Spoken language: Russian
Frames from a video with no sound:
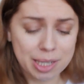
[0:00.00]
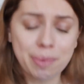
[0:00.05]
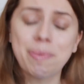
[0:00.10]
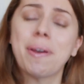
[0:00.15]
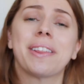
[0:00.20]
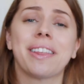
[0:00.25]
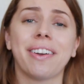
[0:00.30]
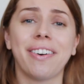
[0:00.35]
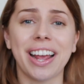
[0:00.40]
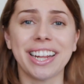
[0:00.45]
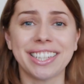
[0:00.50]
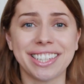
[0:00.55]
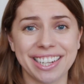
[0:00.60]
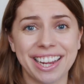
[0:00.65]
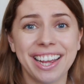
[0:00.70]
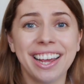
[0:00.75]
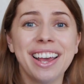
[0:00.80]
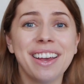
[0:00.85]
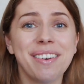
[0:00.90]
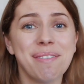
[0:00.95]
теперь
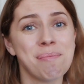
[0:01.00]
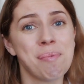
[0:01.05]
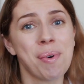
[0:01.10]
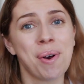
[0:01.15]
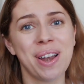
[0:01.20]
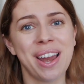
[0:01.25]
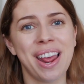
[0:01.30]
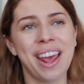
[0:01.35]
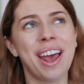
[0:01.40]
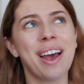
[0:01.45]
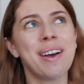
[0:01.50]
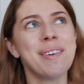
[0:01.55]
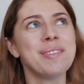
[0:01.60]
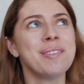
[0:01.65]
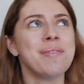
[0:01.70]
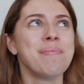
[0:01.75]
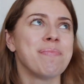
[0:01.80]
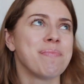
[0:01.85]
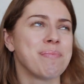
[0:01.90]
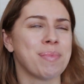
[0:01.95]
давайте более
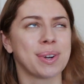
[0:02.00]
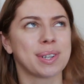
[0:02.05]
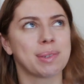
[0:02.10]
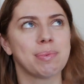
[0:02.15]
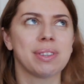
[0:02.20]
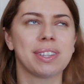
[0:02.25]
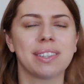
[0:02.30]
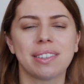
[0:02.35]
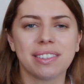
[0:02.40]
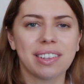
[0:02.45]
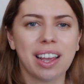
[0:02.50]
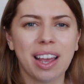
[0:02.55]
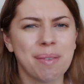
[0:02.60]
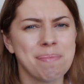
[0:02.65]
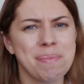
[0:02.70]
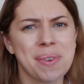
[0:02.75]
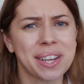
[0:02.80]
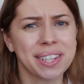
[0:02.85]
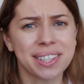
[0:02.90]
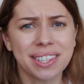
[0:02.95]
может быть,
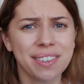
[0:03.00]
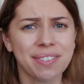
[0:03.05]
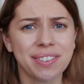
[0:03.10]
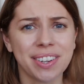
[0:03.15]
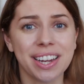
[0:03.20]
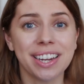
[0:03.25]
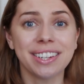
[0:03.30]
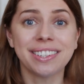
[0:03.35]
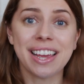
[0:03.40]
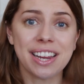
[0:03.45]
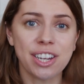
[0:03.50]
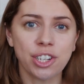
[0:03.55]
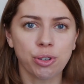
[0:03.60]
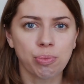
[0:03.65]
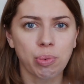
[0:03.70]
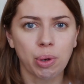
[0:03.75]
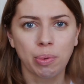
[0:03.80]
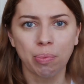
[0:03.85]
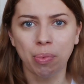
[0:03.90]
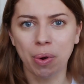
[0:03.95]
объективные или
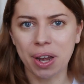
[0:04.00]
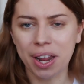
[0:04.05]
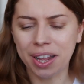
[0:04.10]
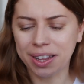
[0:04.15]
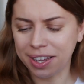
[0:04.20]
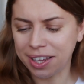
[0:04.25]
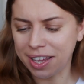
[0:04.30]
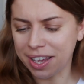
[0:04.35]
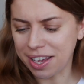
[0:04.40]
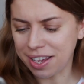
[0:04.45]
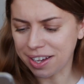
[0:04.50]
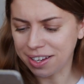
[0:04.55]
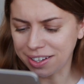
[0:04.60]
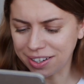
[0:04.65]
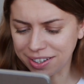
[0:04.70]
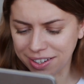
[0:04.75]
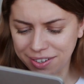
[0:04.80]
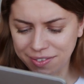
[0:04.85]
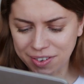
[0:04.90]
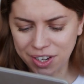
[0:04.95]
tangible, более такие
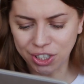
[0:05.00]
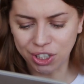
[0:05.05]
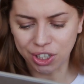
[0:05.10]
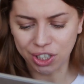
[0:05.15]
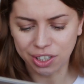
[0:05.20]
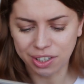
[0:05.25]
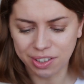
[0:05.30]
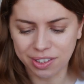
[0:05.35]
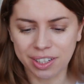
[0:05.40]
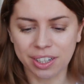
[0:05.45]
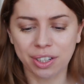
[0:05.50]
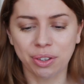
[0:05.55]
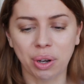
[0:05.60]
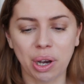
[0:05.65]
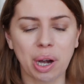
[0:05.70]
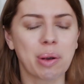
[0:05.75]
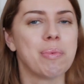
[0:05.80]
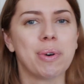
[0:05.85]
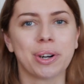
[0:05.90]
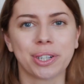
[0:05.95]
э, вещи, до
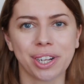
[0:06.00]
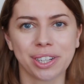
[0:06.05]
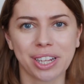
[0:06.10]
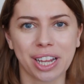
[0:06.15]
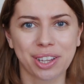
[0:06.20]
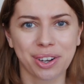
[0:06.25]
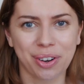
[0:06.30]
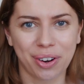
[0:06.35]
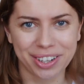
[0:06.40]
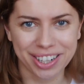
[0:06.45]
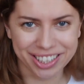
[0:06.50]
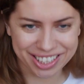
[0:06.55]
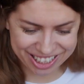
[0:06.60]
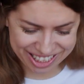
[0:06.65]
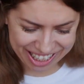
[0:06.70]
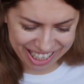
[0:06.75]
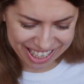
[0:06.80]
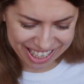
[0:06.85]
которых можно дотронуться.